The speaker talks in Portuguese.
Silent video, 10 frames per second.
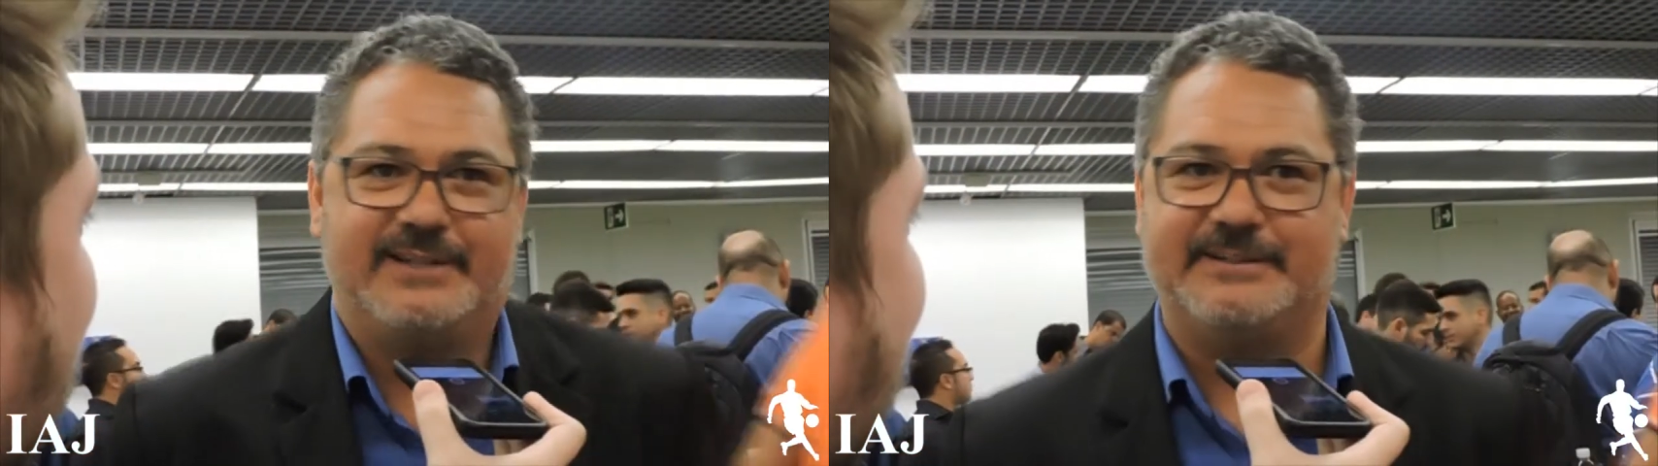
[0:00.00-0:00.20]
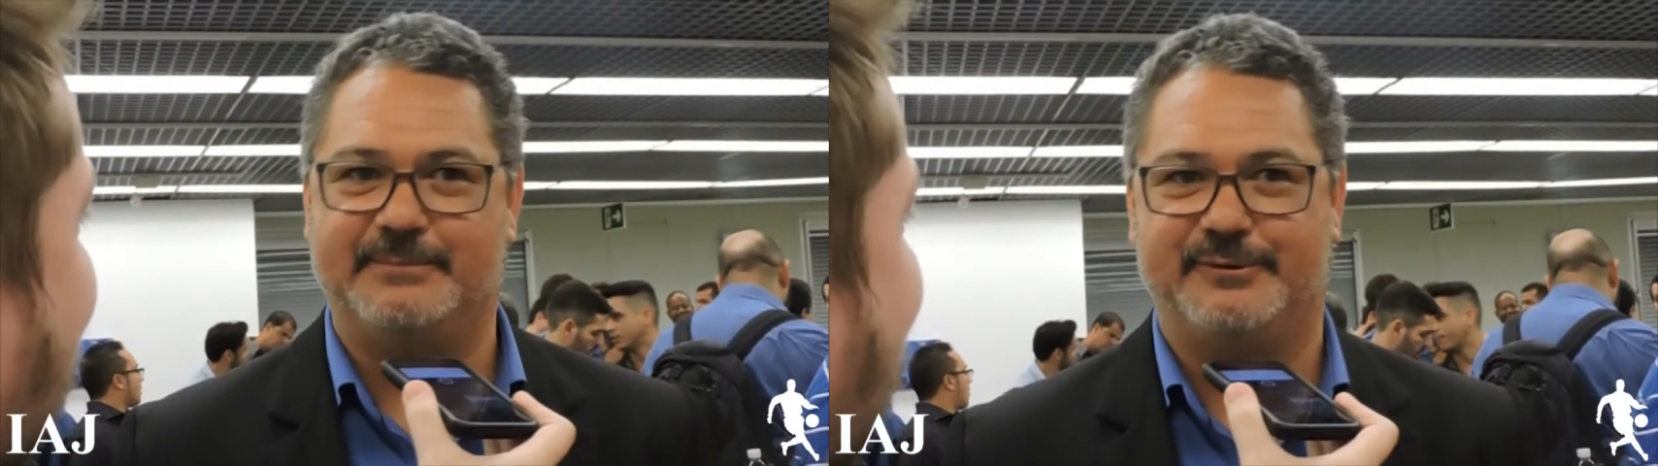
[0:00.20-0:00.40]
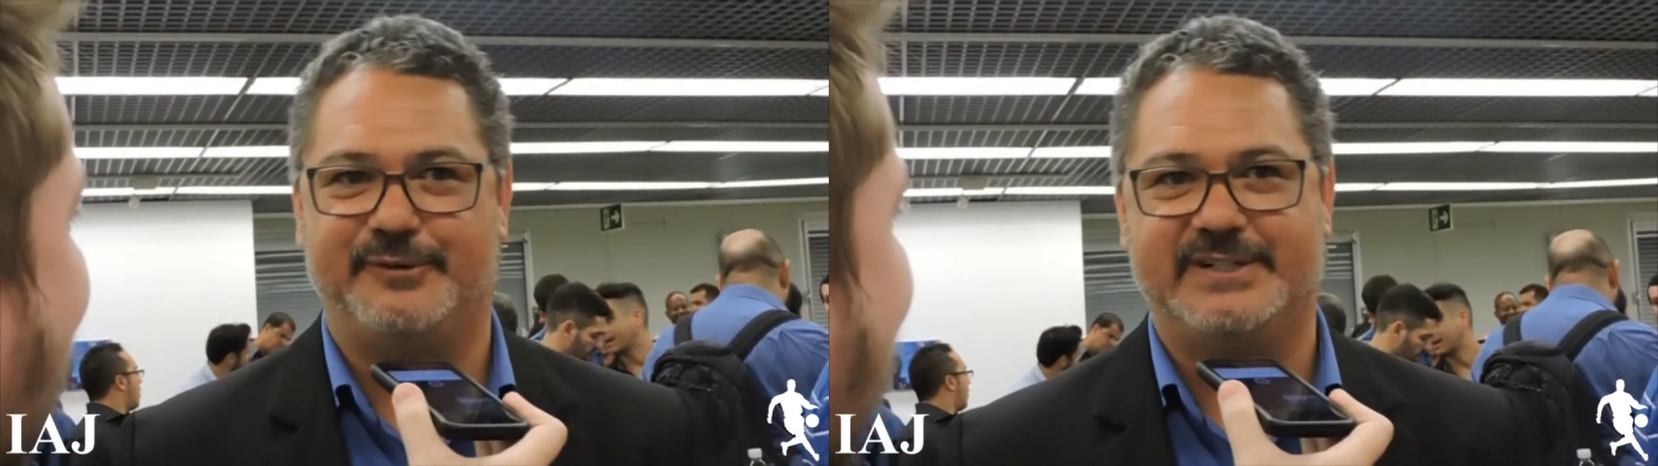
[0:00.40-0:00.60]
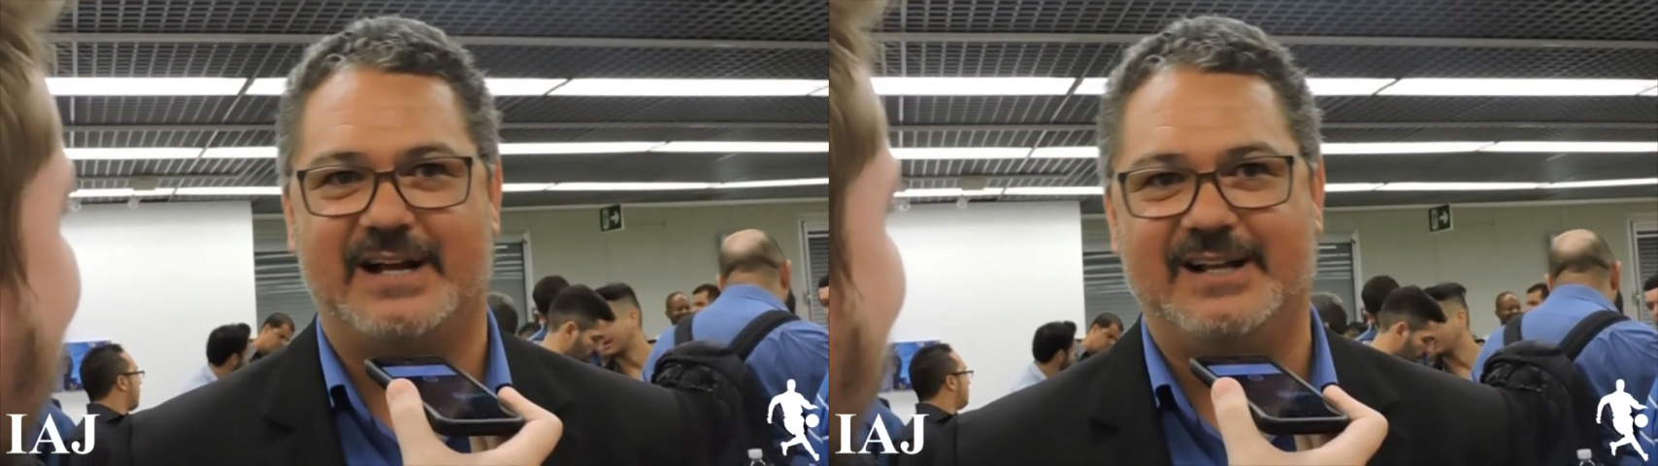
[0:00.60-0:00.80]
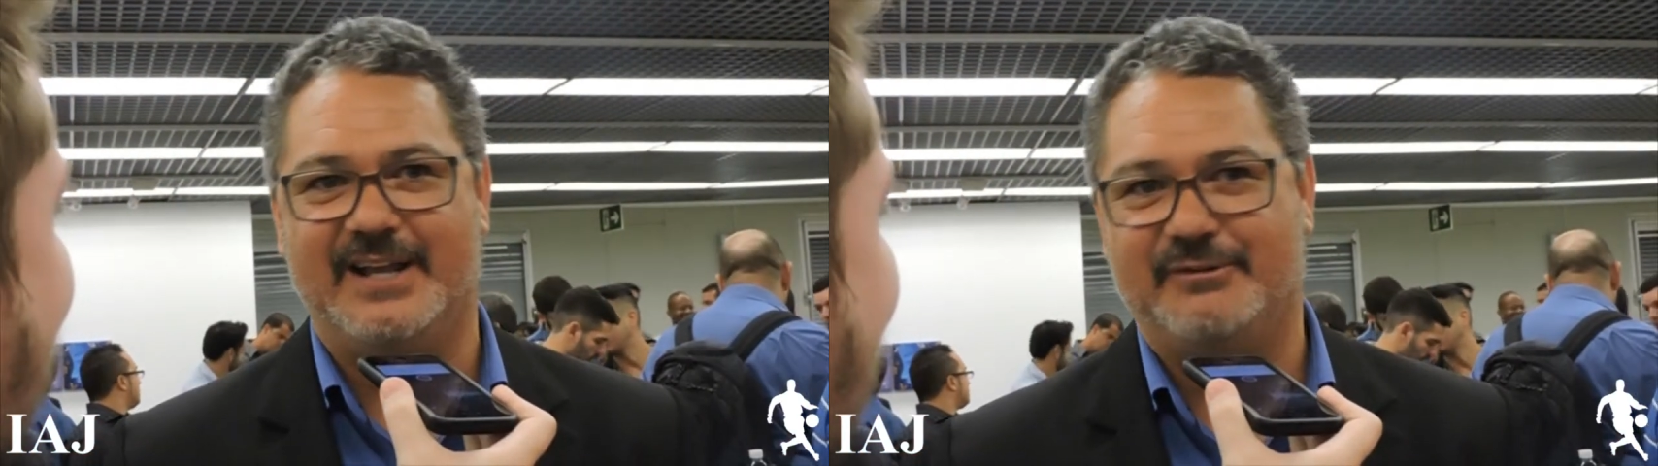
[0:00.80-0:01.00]
foi
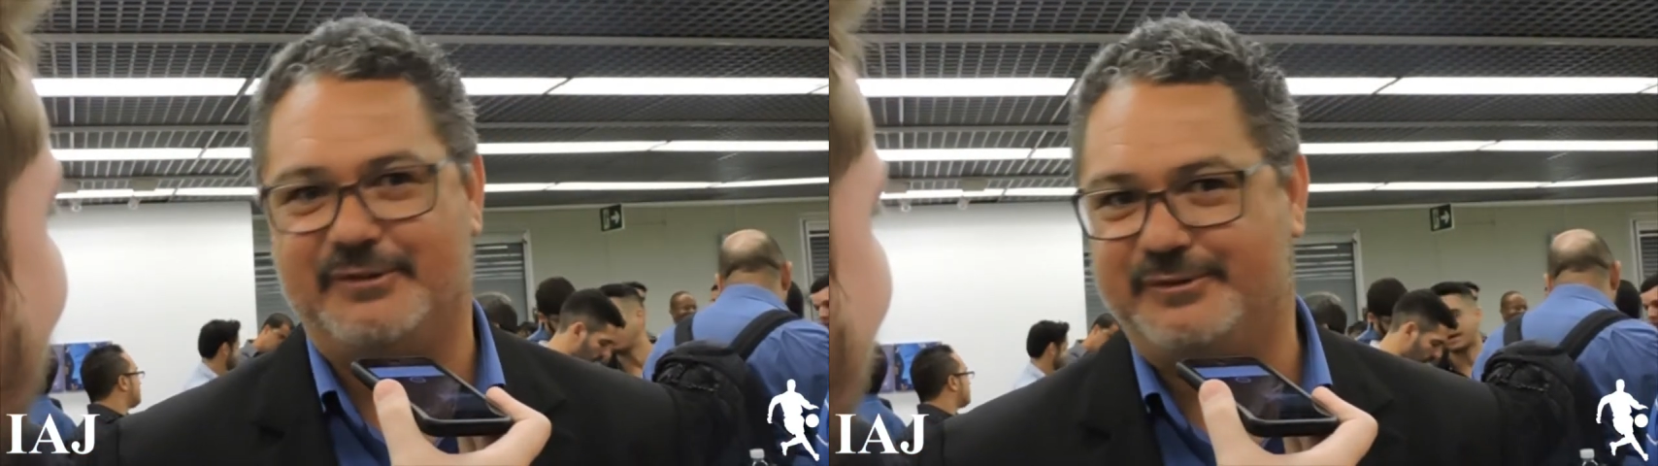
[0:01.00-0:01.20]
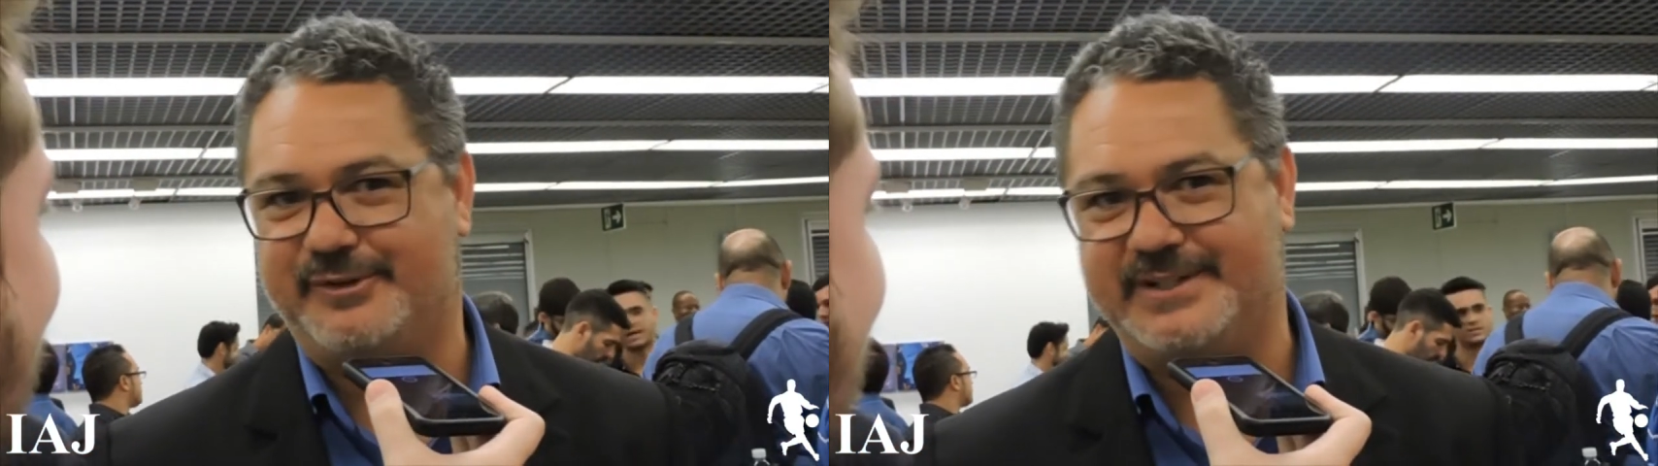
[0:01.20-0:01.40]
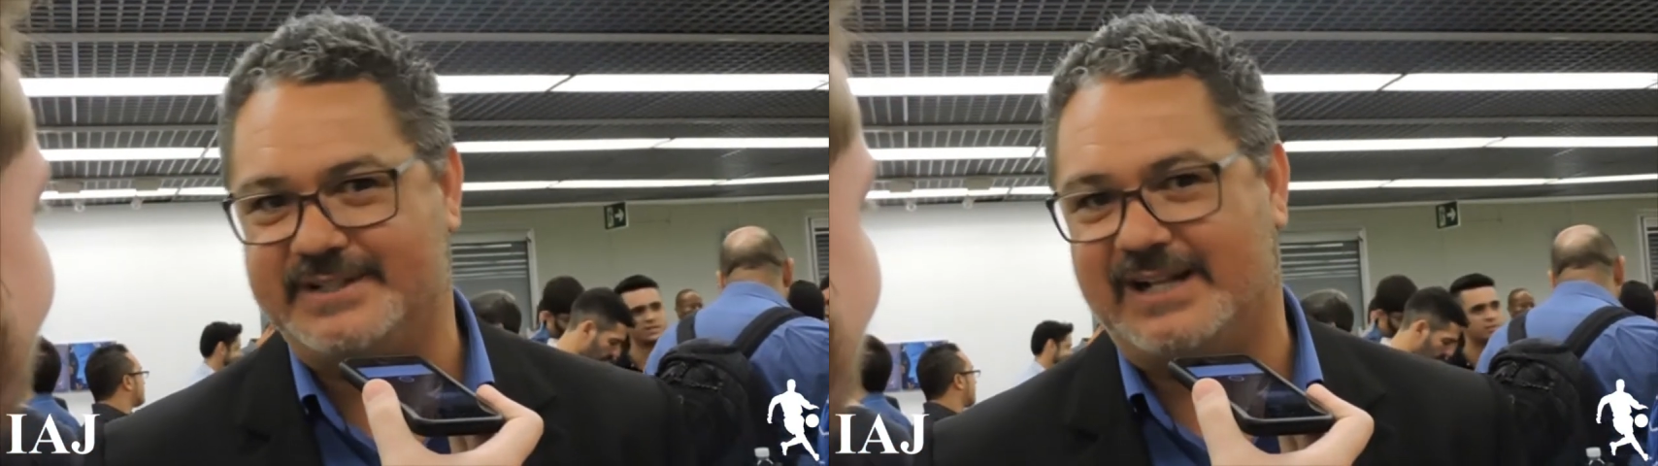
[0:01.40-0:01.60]
ótimo, foi de alívio,